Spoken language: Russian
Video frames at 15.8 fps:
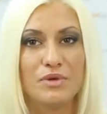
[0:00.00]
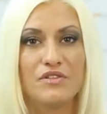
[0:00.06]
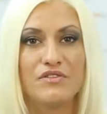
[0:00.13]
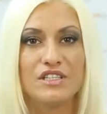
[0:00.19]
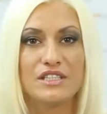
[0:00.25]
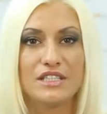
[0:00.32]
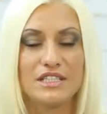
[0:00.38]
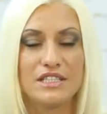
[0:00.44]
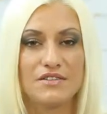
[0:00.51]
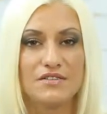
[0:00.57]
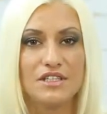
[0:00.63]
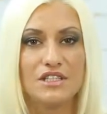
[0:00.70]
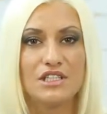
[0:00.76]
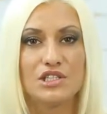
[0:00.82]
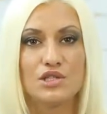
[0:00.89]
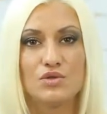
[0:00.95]
при
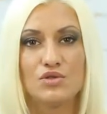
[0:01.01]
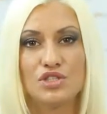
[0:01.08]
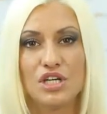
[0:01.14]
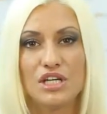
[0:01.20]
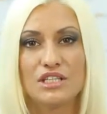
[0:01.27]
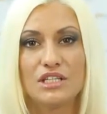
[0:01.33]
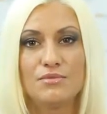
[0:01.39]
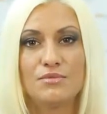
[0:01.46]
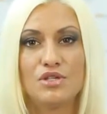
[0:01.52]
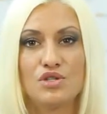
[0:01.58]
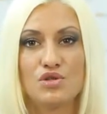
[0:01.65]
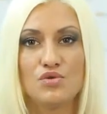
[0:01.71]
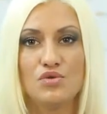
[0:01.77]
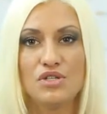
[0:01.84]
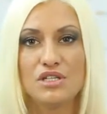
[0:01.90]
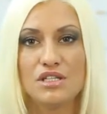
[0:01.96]
возникновении случайной
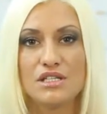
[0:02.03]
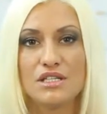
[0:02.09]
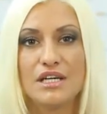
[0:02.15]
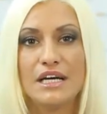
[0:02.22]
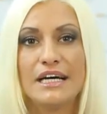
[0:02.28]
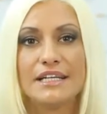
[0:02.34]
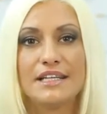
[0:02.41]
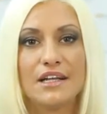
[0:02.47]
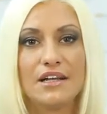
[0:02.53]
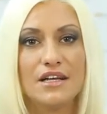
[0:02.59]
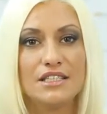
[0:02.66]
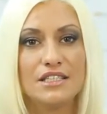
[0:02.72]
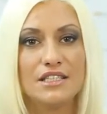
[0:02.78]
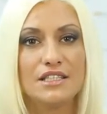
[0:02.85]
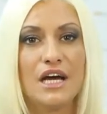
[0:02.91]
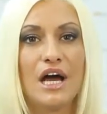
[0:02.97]
бессонницы
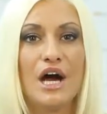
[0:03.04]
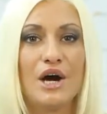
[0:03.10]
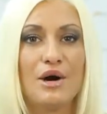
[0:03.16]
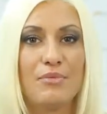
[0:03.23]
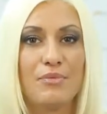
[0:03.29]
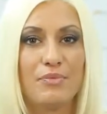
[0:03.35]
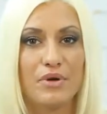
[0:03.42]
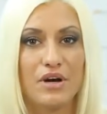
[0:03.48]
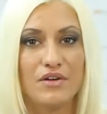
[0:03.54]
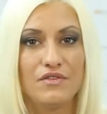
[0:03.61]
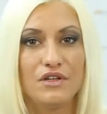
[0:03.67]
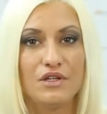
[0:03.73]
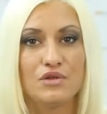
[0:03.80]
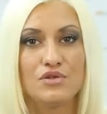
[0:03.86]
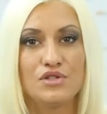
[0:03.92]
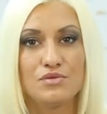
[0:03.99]
наладить
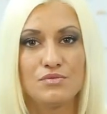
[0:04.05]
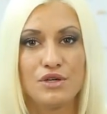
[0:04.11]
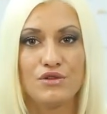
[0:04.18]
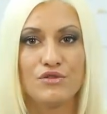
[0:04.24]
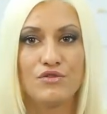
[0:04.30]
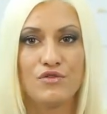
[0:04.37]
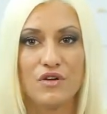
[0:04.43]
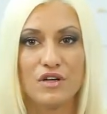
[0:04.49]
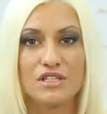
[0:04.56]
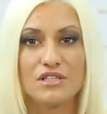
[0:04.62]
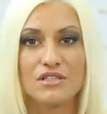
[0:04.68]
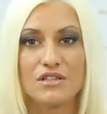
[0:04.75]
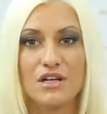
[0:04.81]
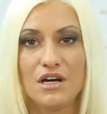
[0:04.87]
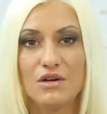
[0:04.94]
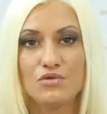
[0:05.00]
правильную смену фаз
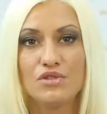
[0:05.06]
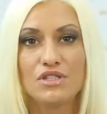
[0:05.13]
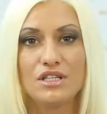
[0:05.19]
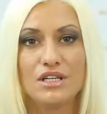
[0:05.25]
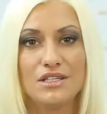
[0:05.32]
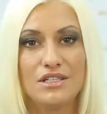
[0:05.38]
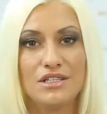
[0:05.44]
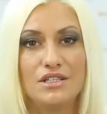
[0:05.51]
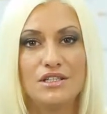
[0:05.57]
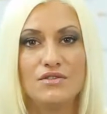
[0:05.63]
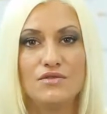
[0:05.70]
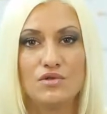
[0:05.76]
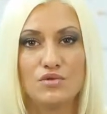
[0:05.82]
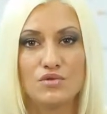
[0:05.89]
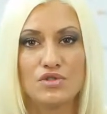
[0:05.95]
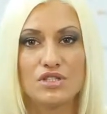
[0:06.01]
сна, устранить
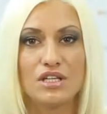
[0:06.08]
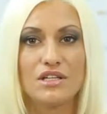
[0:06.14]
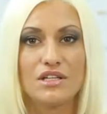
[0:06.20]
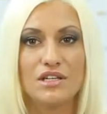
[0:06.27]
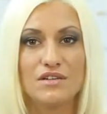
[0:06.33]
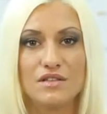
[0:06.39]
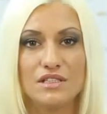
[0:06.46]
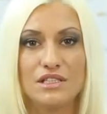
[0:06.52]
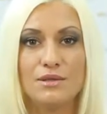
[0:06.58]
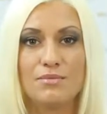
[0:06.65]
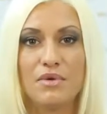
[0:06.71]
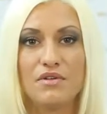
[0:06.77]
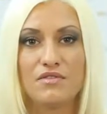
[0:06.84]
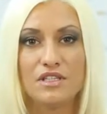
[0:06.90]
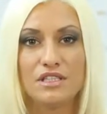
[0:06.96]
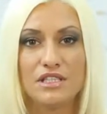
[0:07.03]
дневную сонливость и
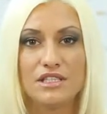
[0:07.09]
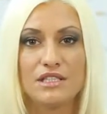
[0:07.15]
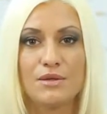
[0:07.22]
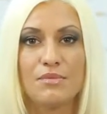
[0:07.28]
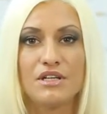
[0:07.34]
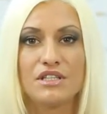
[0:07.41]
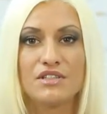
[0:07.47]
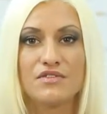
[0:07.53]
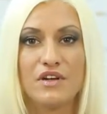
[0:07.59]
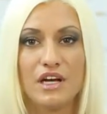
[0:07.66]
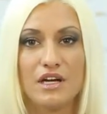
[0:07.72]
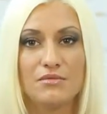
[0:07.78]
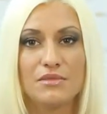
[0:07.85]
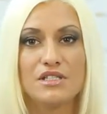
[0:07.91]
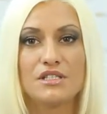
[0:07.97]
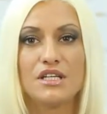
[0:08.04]
повысить
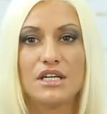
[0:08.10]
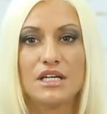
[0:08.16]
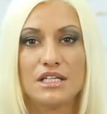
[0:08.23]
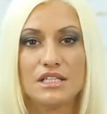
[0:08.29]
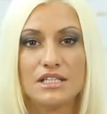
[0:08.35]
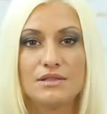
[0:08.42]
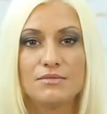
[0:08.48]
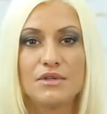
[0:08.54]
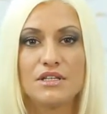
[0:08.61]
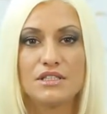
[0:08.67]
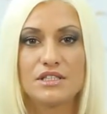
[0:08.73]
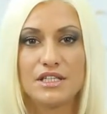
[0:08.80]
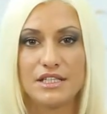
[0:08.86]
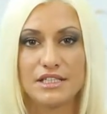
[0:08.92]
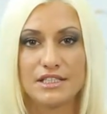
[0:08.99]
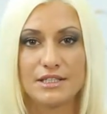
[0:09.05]
сопротивляемость организма к
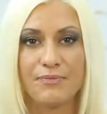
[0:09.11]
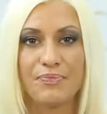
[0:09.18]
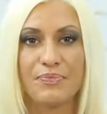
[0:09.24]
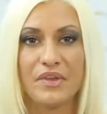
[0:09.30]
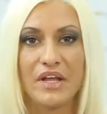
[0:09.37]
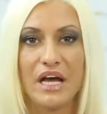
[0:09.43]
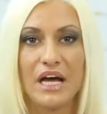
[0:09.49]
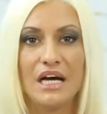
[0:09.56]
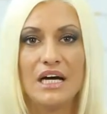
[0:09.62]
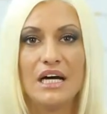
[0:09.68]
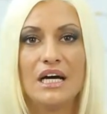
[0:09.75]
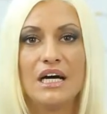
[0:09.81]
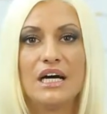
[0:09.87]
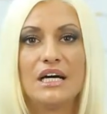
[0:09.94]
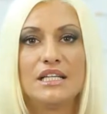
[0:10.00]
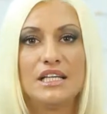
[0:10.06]
стрессам.
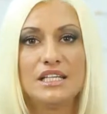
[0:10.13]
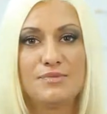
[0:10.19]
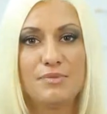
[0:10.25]
Для